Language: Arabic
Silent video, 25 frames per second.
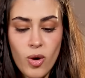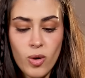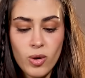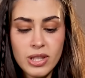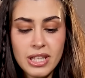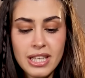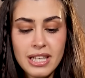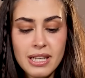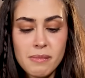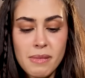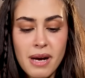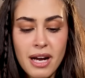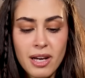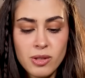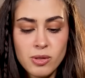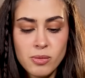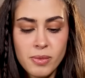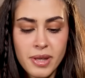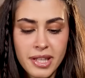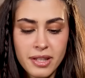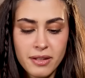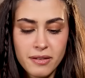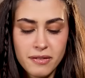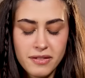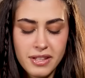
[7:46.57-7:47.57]
قولي لنا
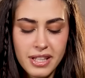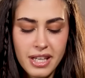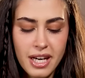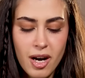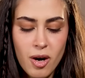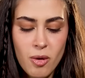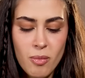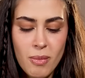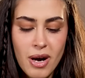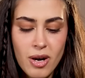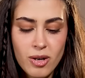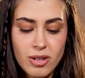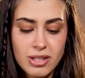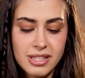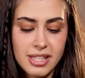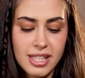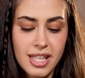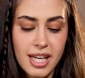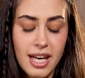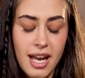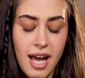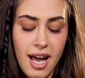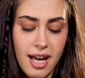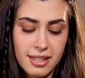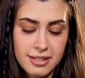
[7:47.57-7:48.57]
معلومه عرفتيها وما
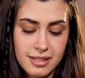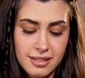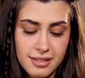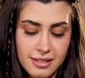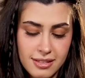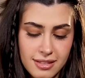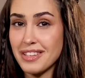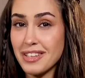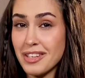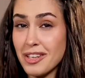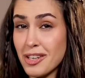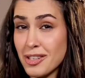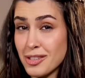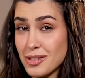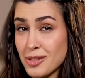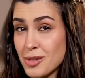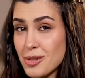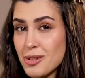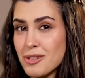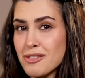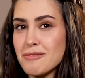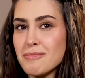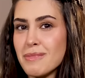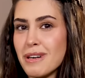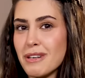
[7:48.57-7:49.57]
قلتيها لحد there are
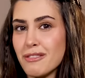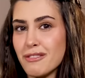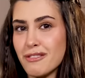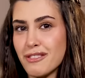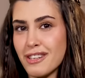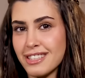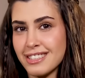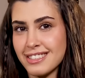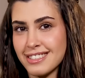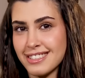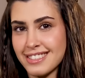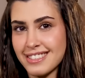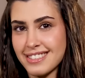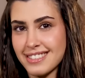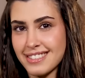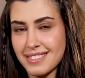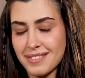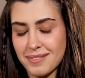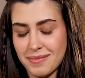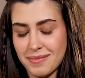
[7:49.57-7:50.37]
two of my friends